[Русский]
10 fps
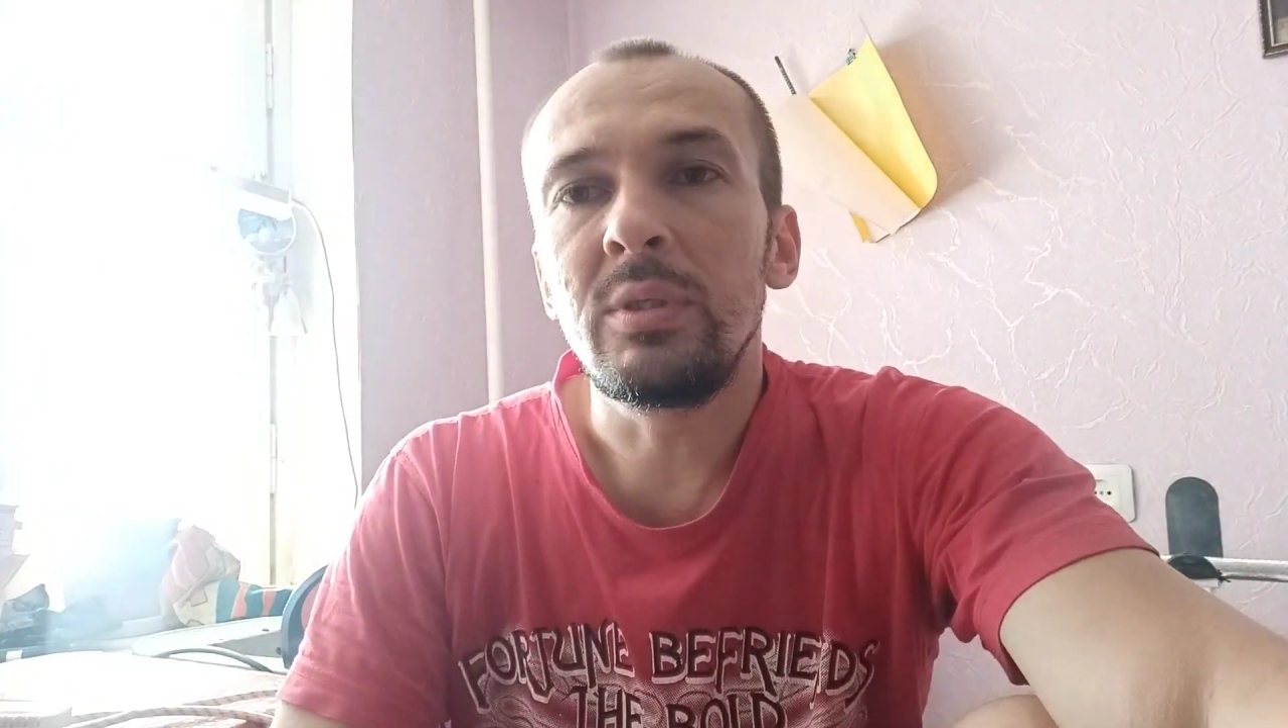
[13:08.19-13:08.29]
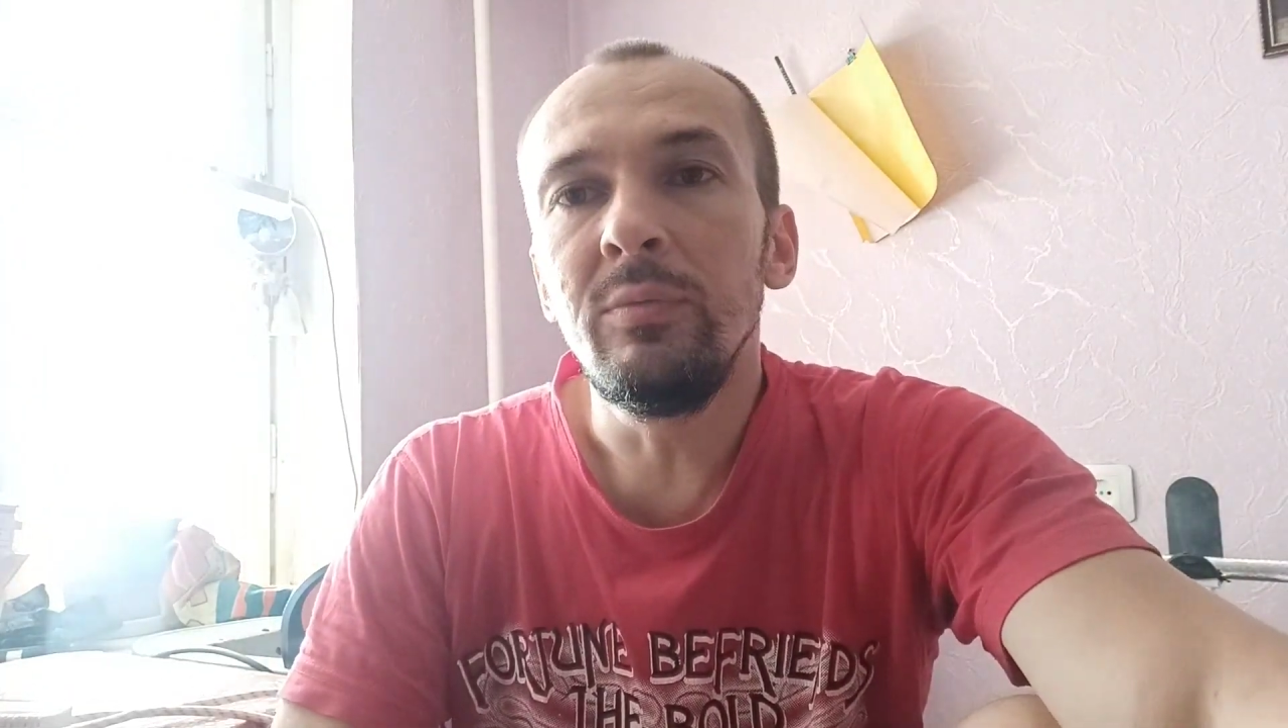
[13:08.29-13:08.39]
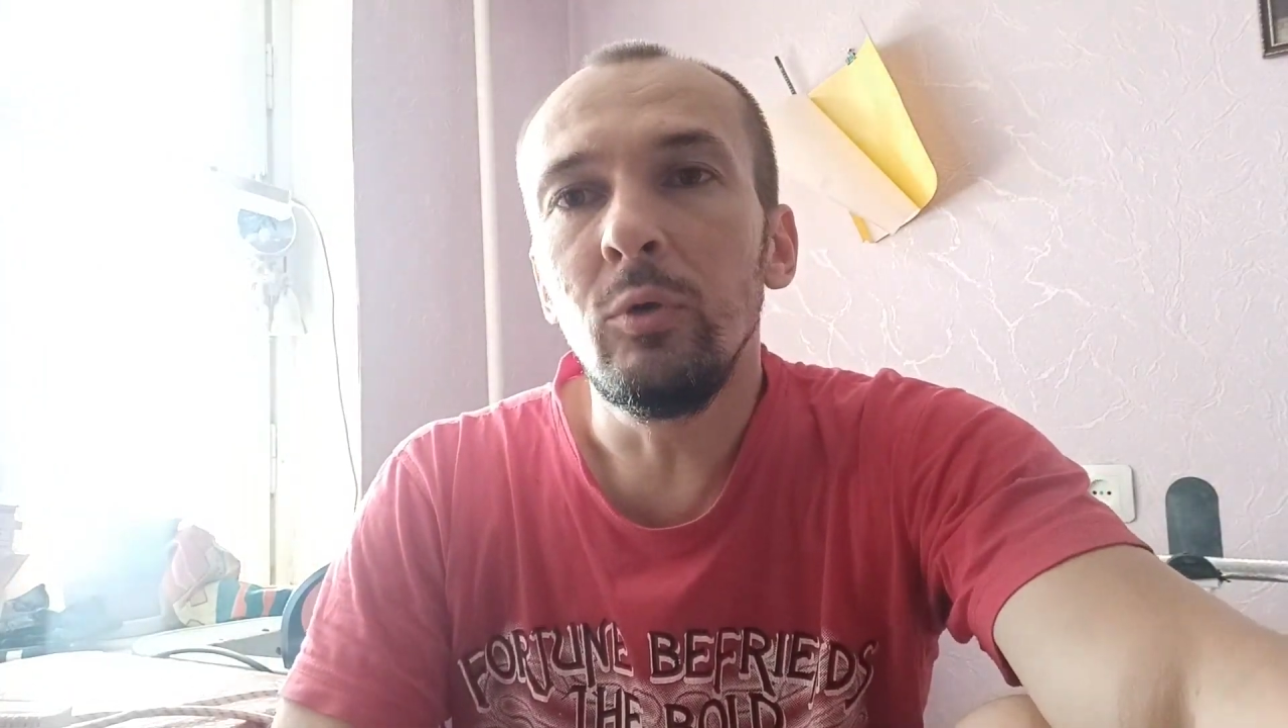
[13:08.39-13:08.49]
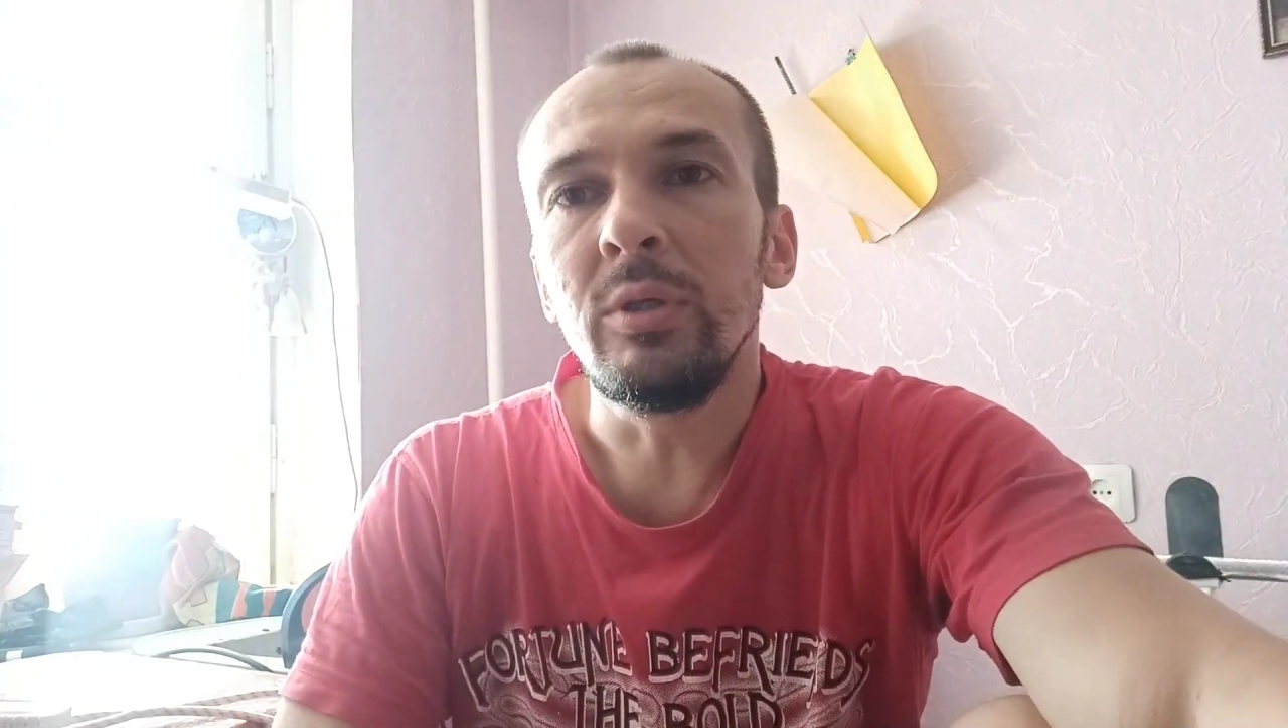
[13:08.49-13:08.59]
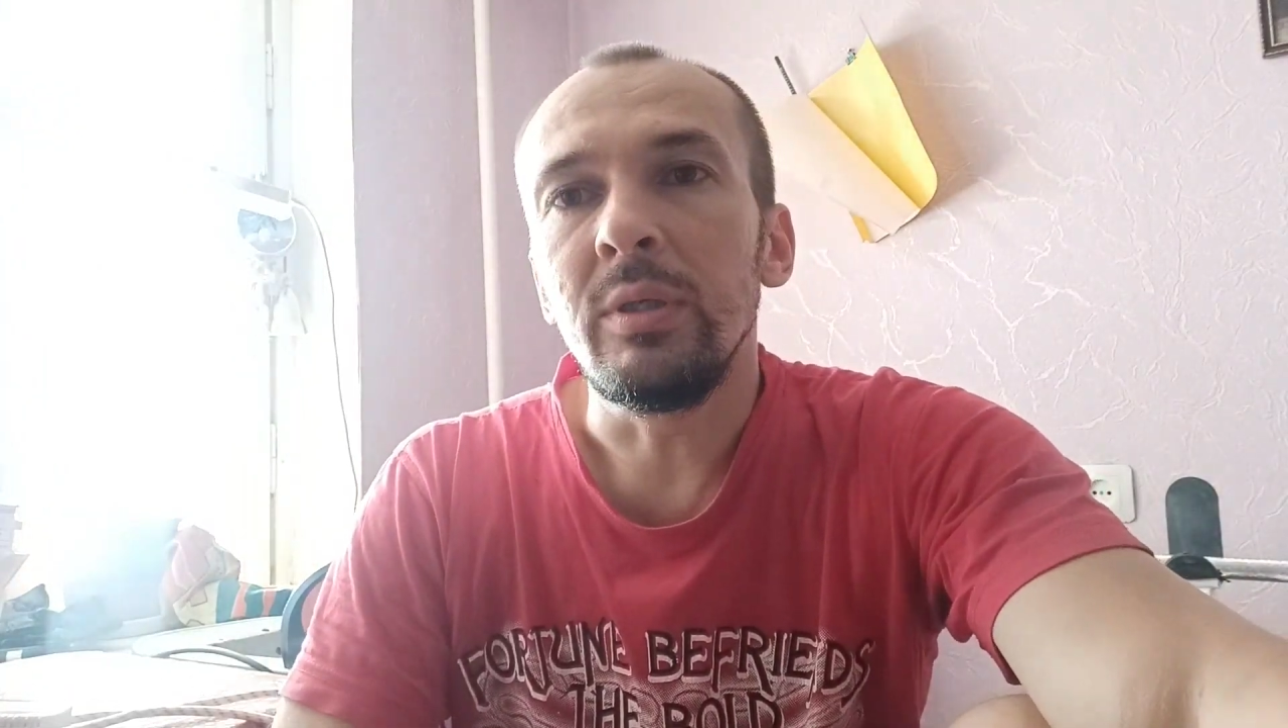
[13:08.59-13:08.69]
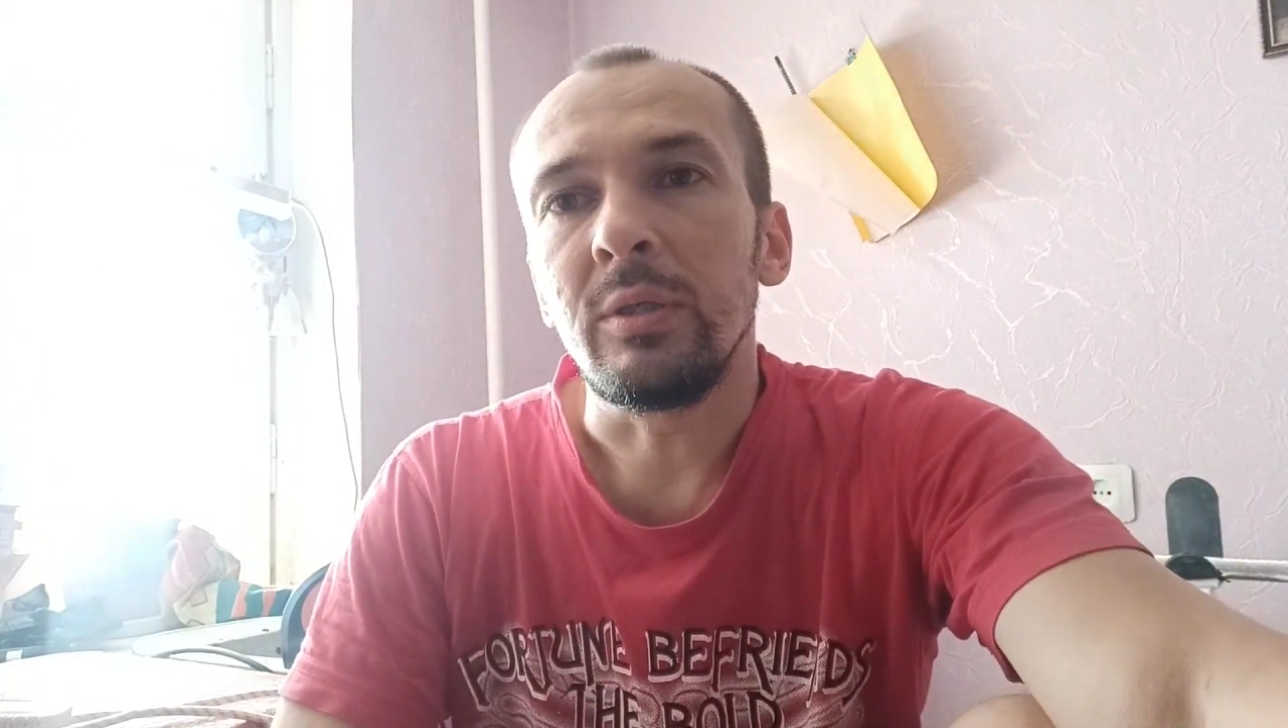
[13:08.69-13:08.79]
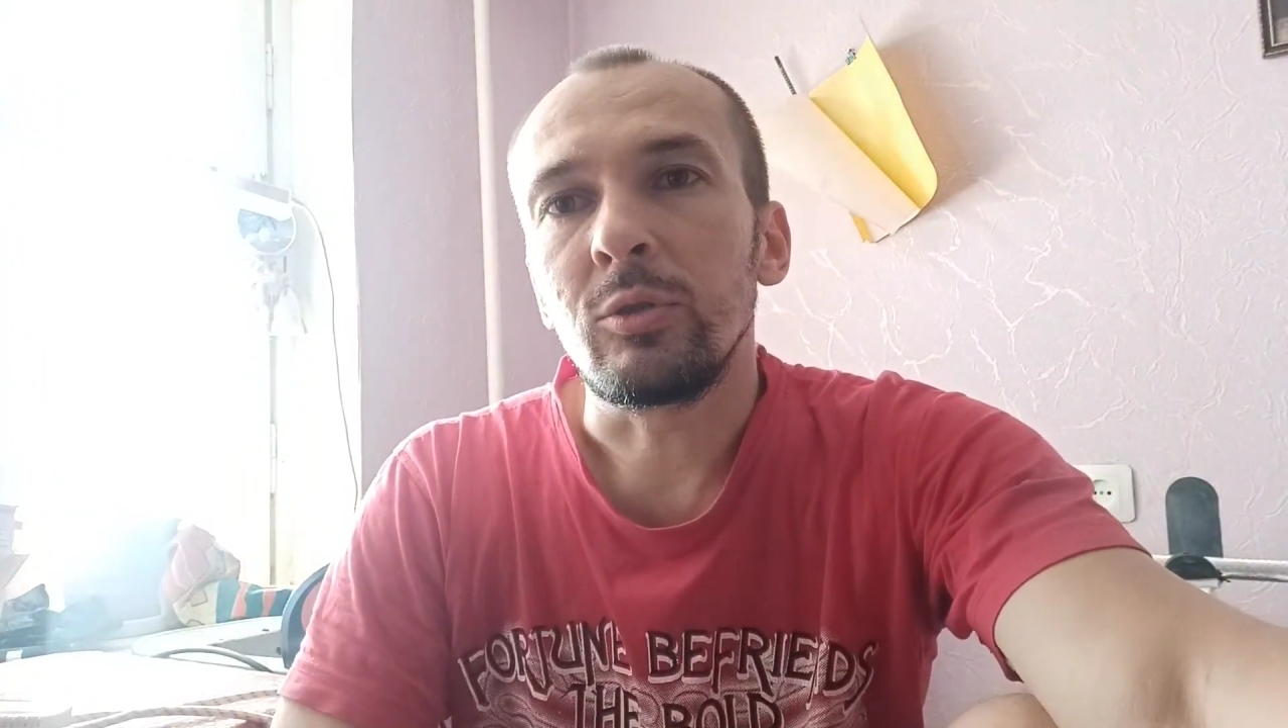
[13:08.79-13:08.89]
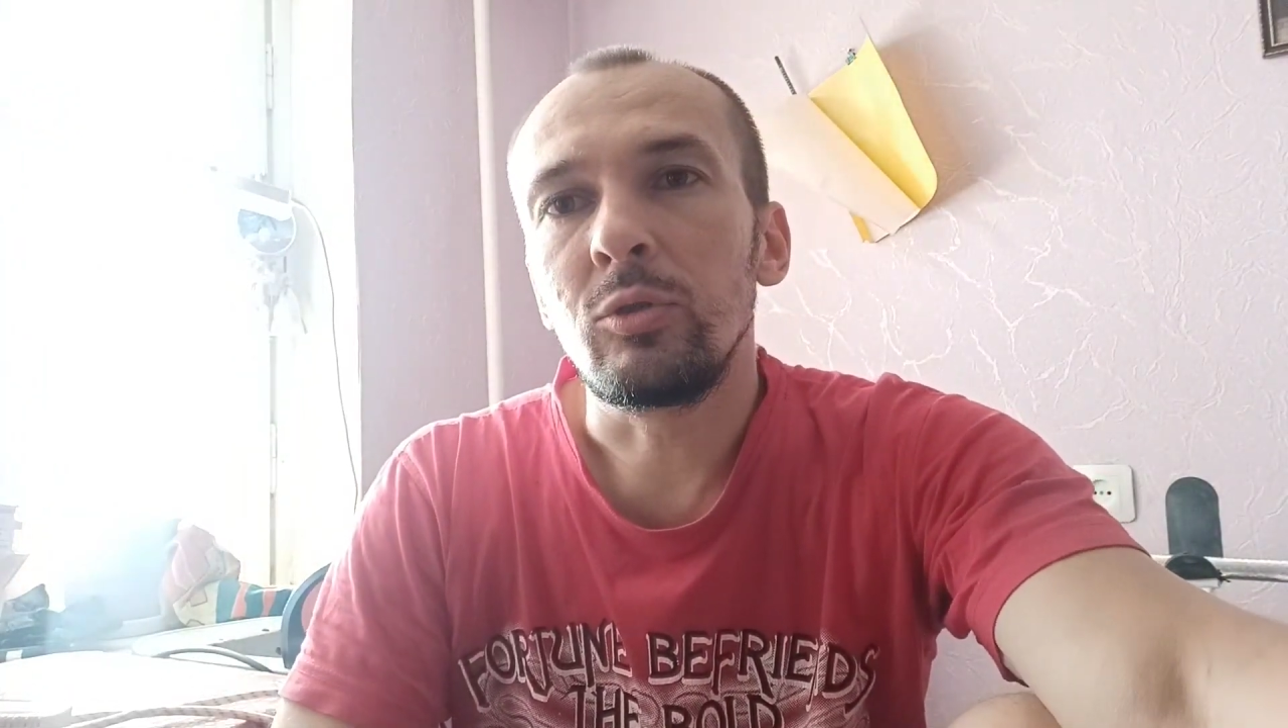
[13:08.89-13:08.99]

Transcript: сегодня